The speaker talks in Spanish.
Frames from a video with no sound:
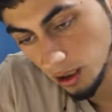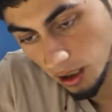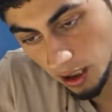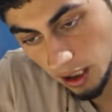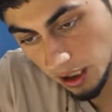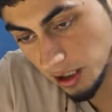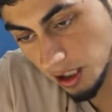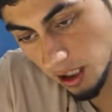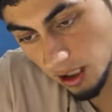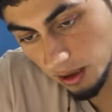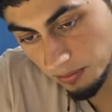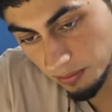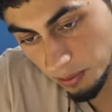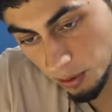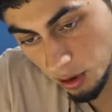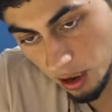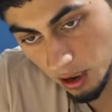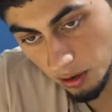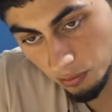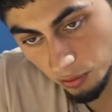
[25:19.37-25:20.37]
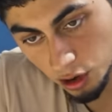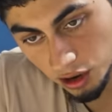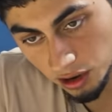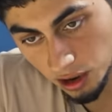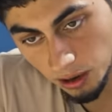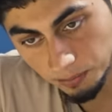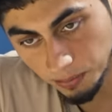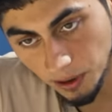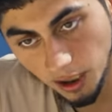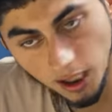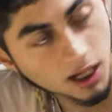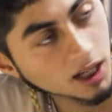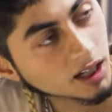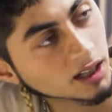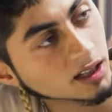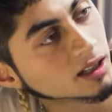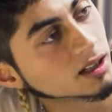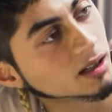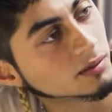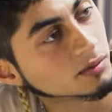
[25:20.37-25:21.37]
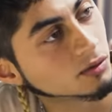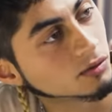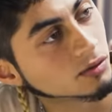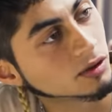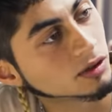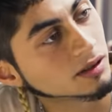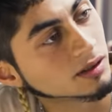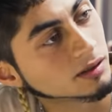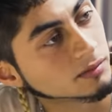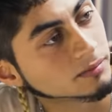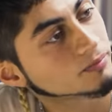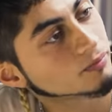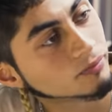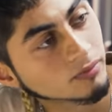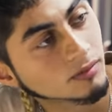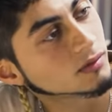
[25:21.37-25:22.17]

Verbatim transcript: ¿cachai? Porque voy siempre a la carrera, pues, weón.